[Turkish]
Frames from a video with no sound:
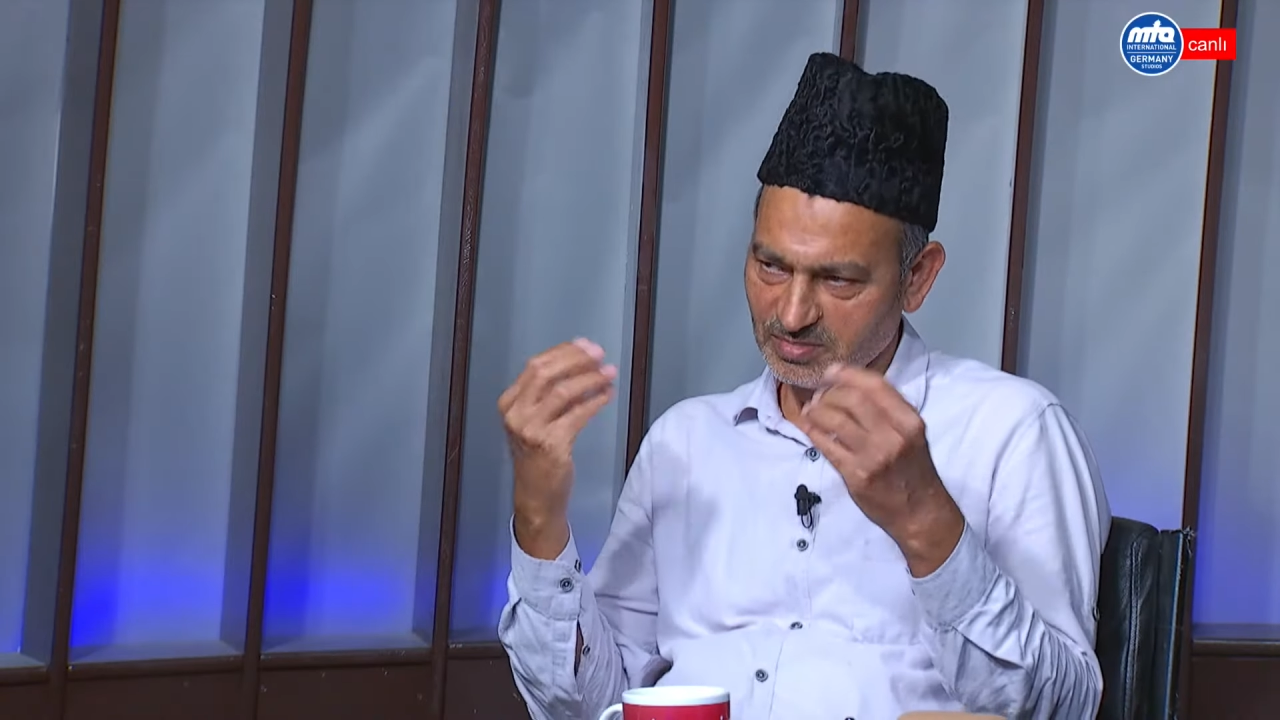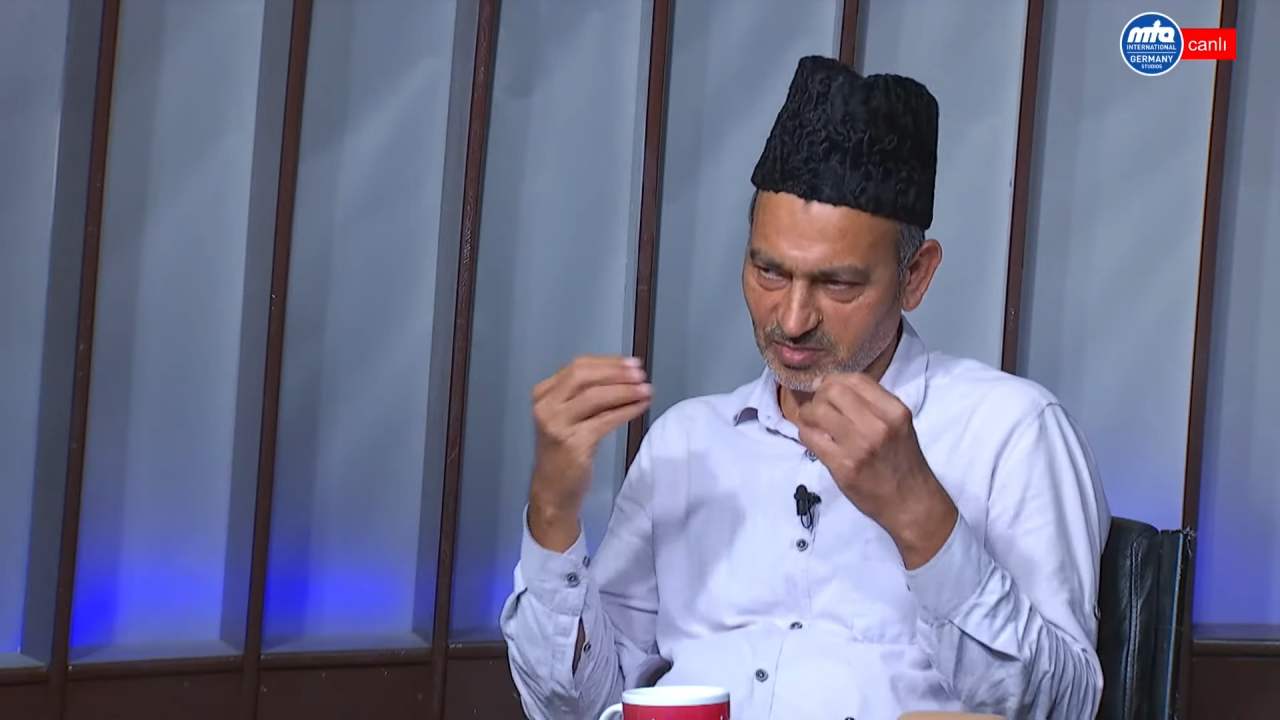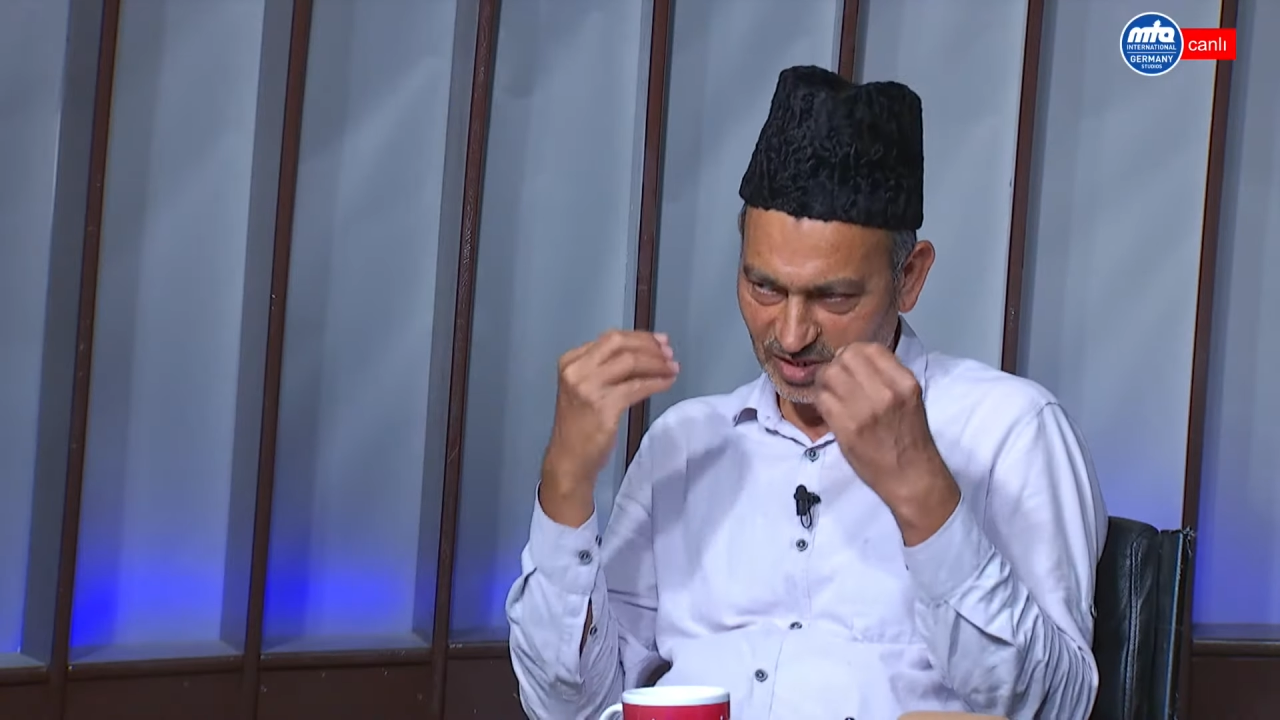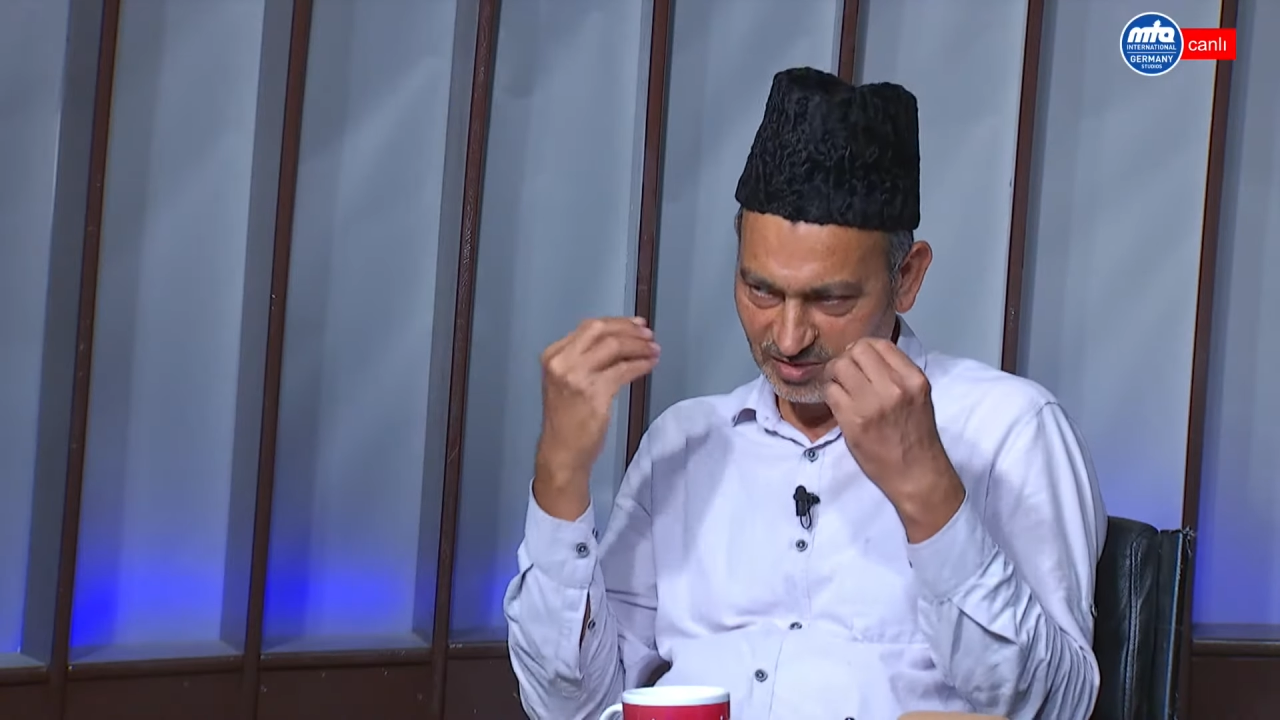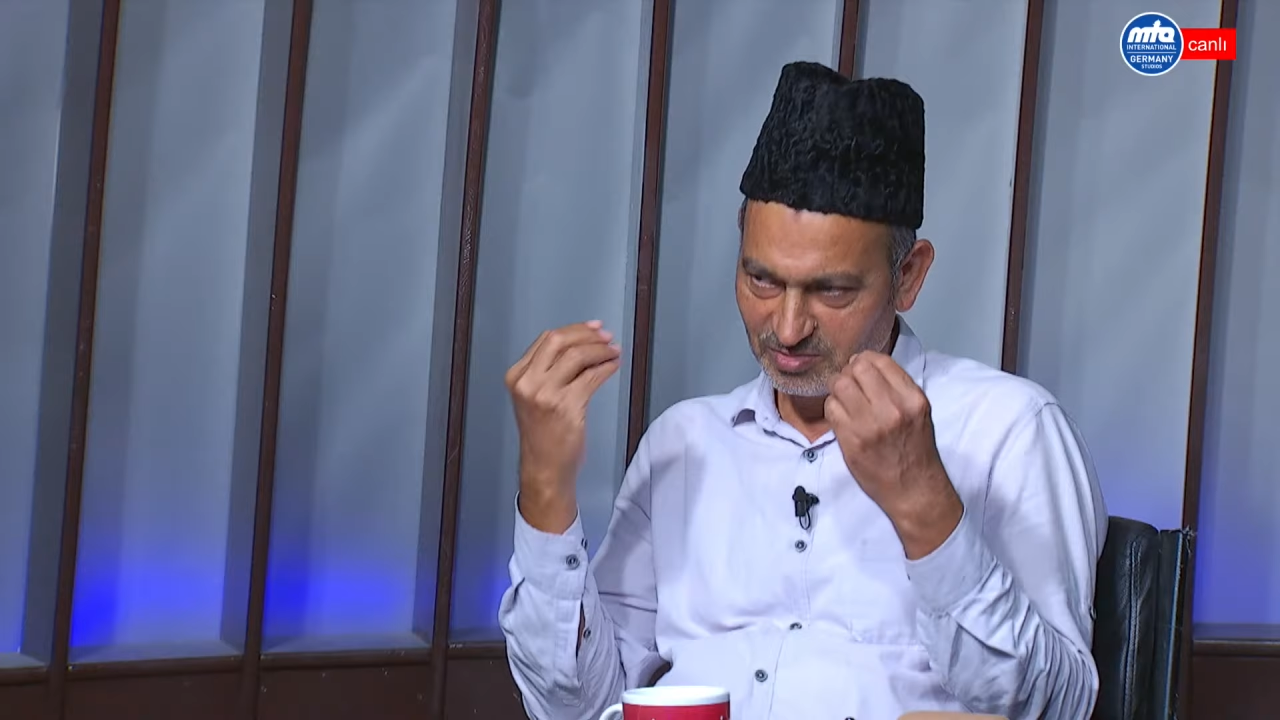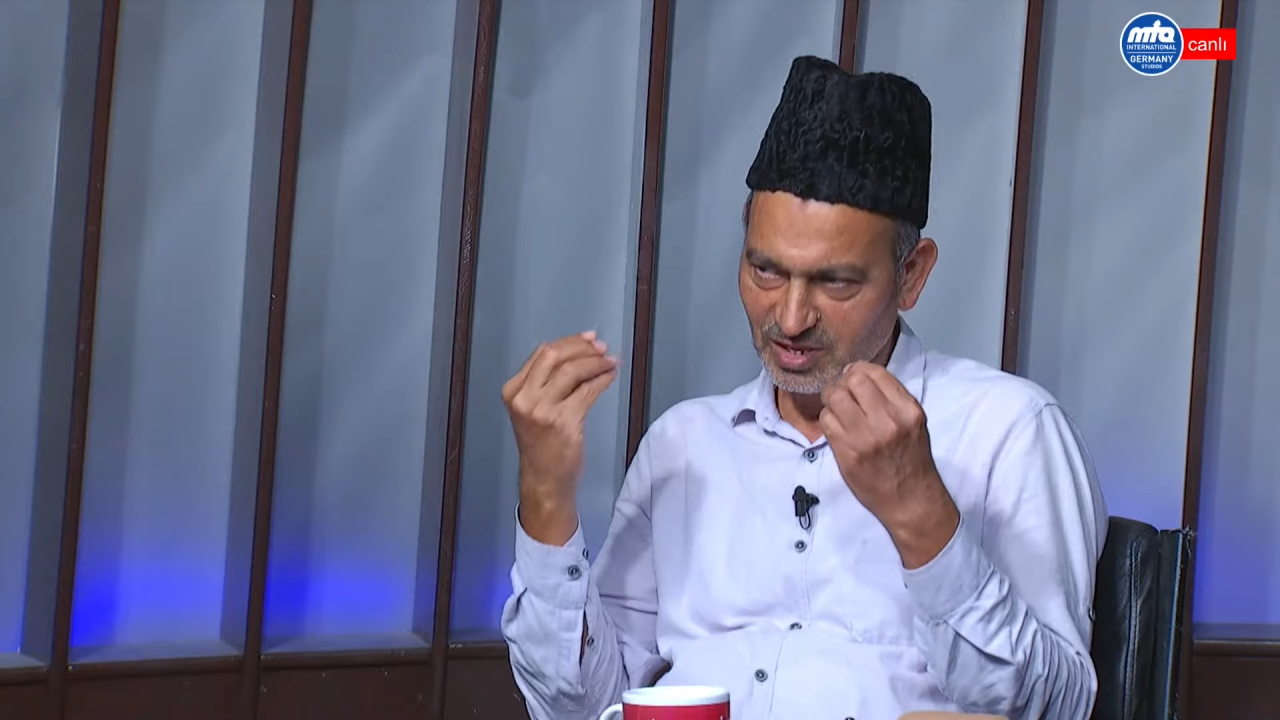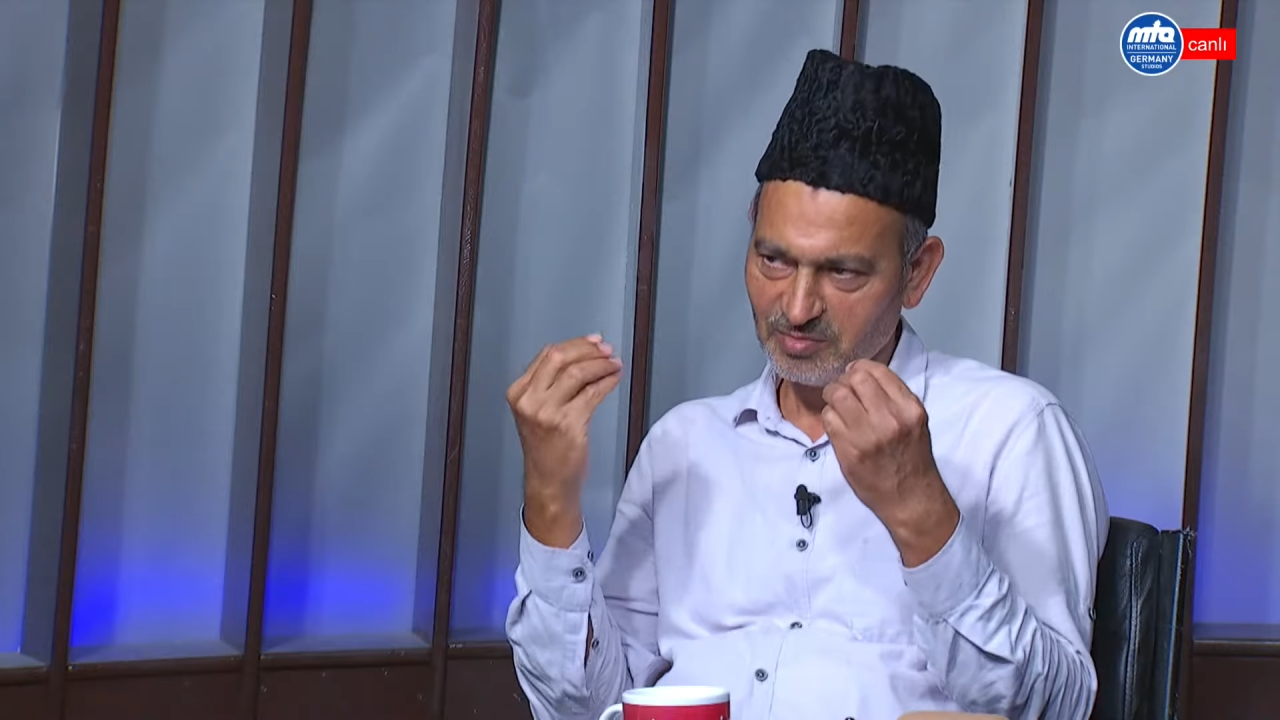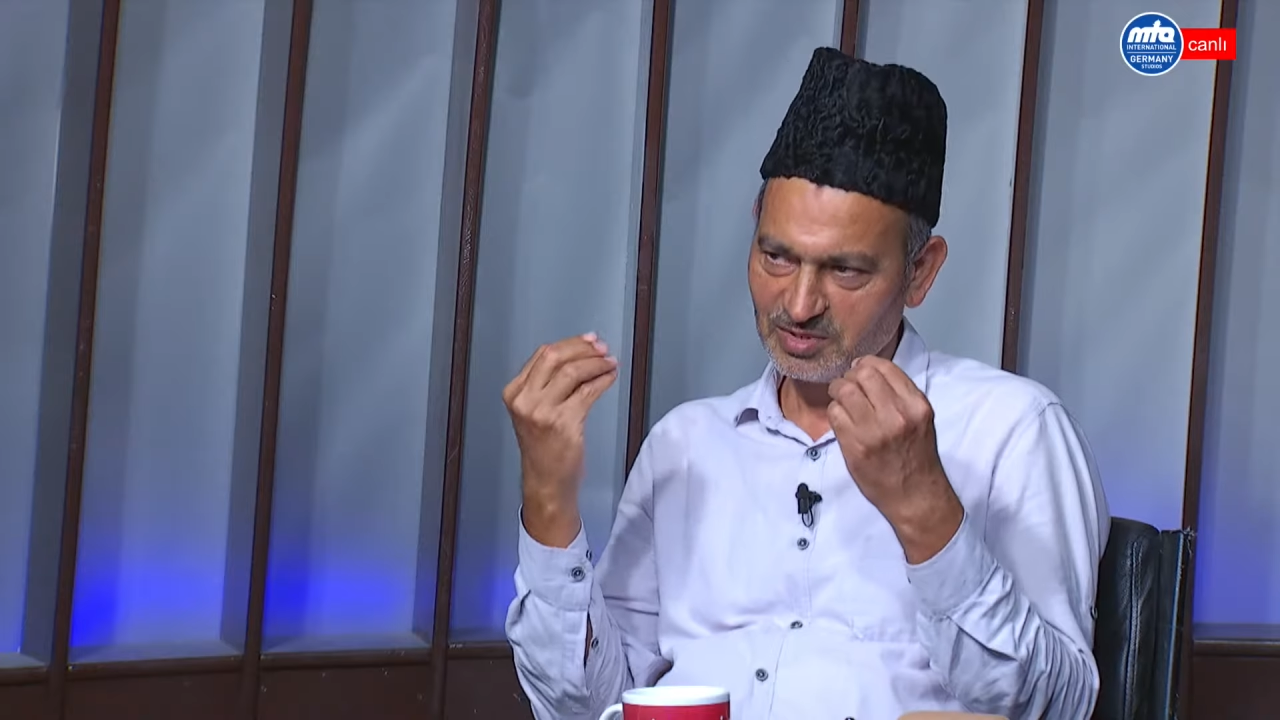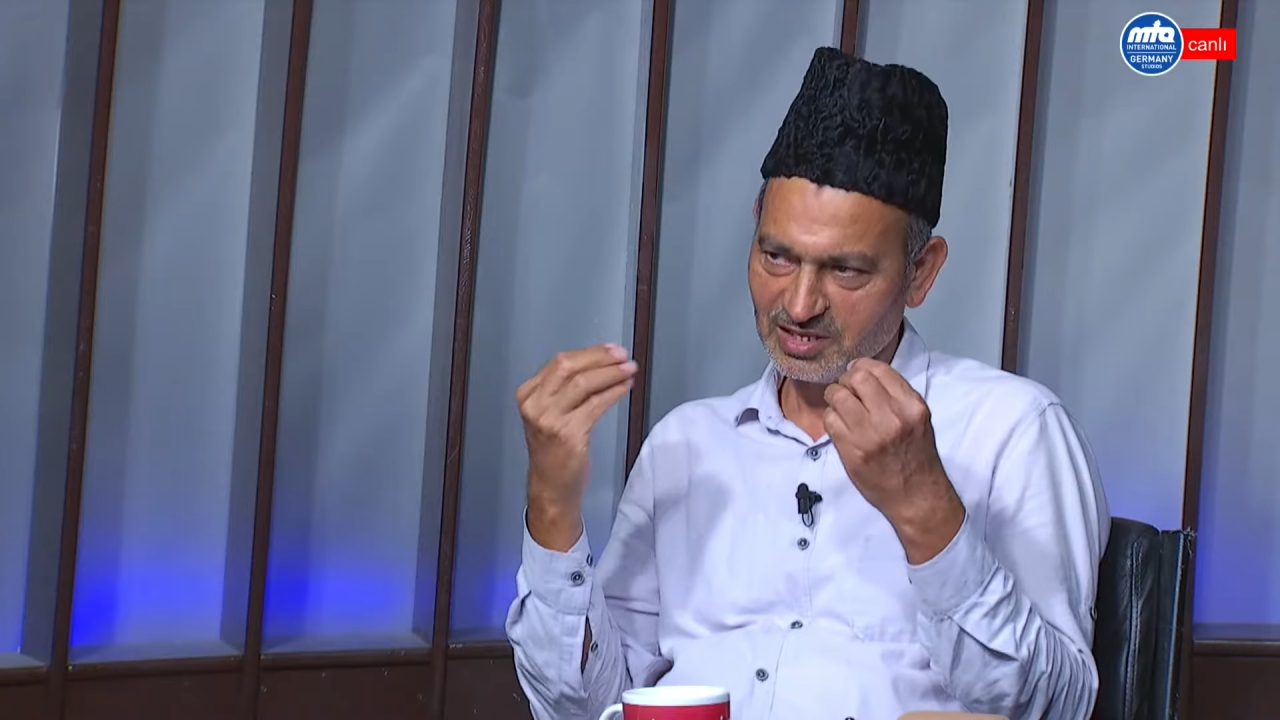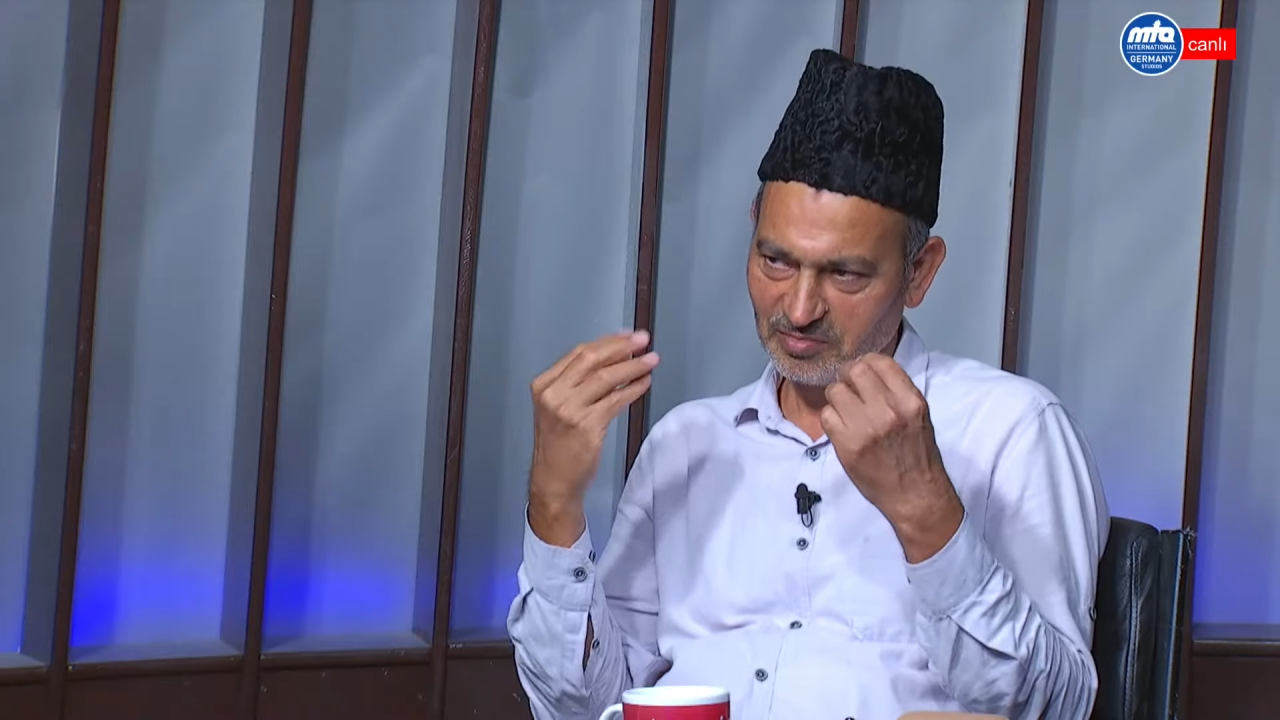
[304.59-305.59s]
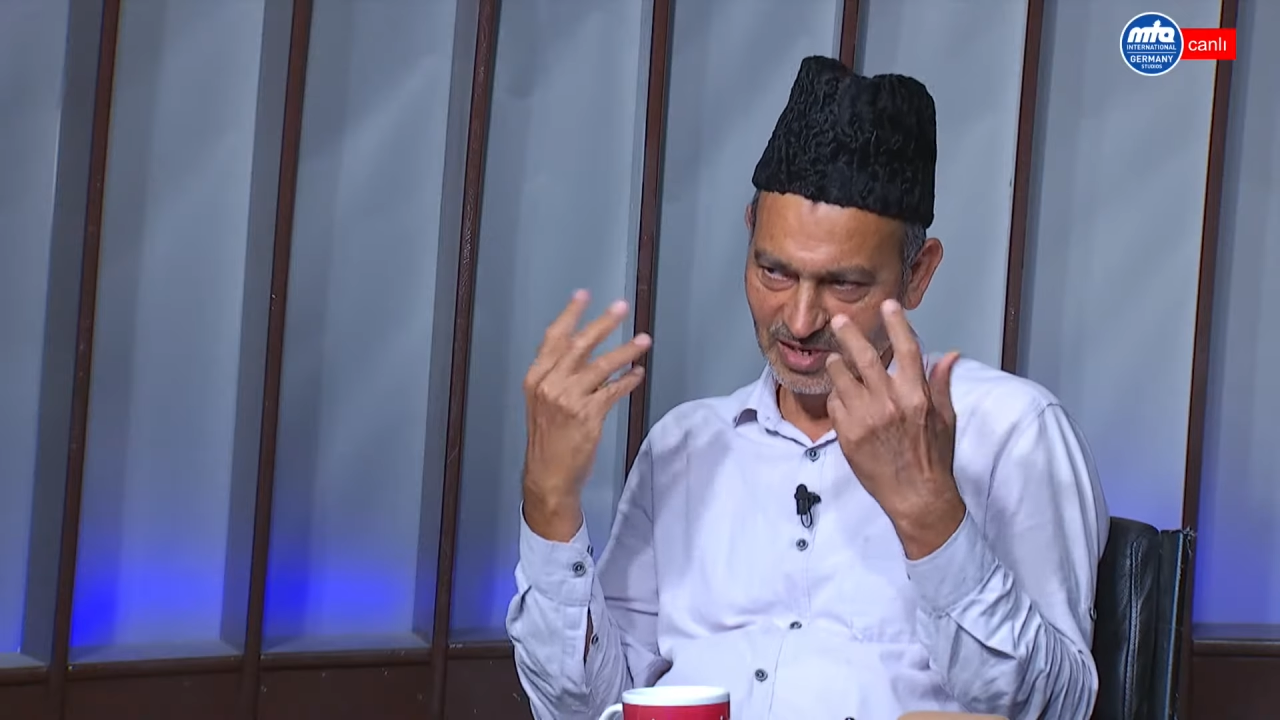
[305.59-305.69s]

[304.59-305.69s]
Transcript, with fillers: böyle tam değil de